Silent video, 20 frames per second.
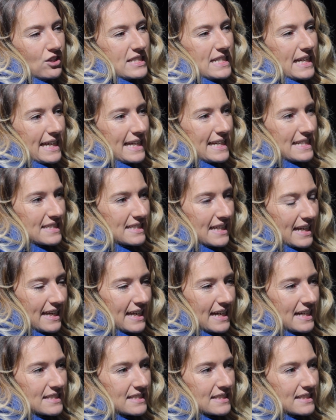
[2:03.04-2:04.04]
todas aquellas
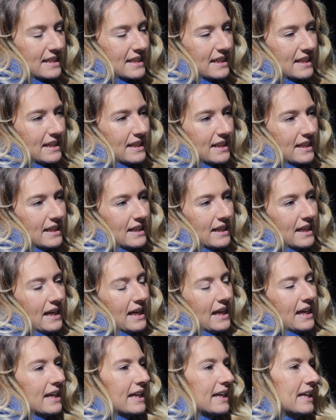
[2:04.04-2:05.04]
tareas que,
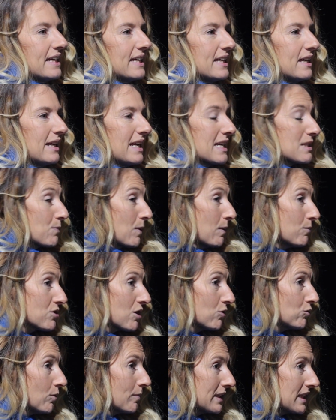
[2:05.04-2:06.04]
que las podemos
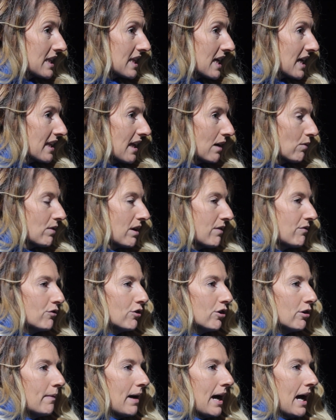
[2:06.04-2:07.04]
automatizar de alguna
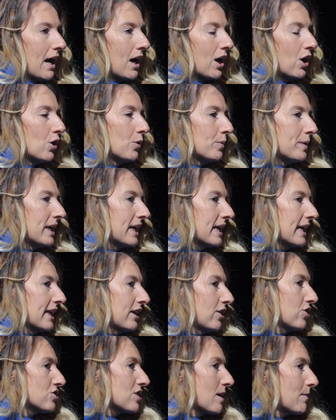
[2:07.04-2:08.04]
forma o bien que
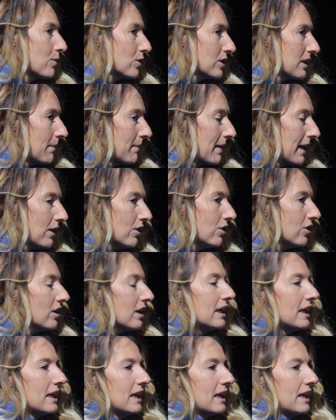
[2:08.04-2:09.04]
no nos aportan valor,
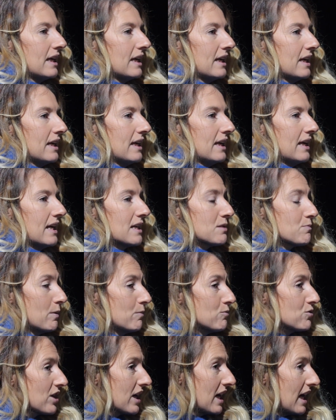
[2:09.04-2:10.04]
eh, las
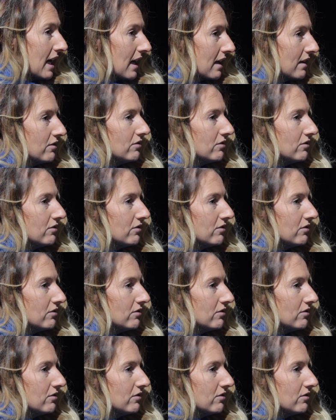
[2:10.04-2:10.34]
podemos dejar